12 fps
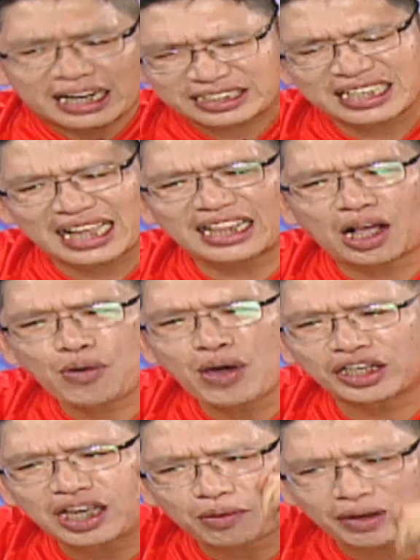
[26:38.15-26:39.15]
可是来到
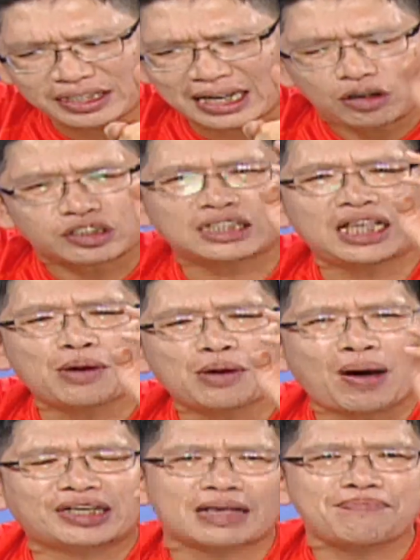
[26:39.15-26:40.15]
月线关系下，又是另
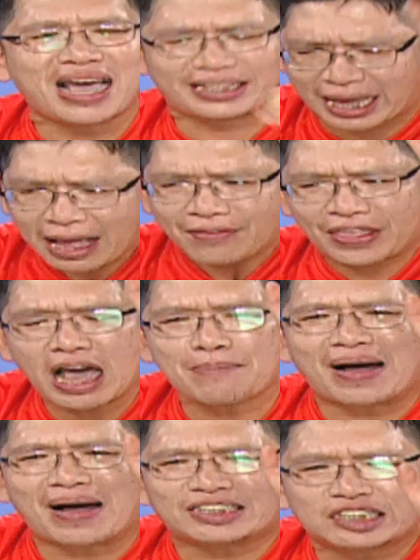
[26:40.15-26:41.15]
外一次卖点。你要
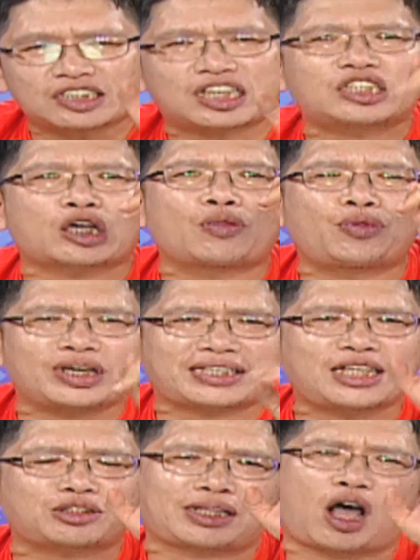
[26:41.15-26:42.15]
把资金从绿
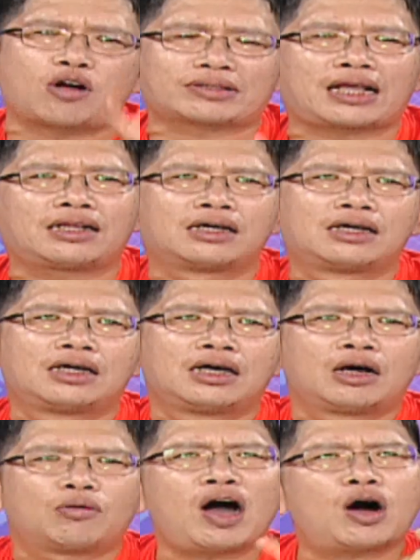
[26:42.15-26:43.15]
灯转到红灯，
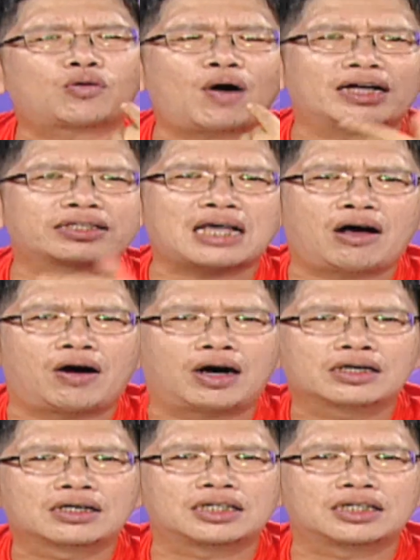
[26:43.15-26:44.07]
我好聒噪哦。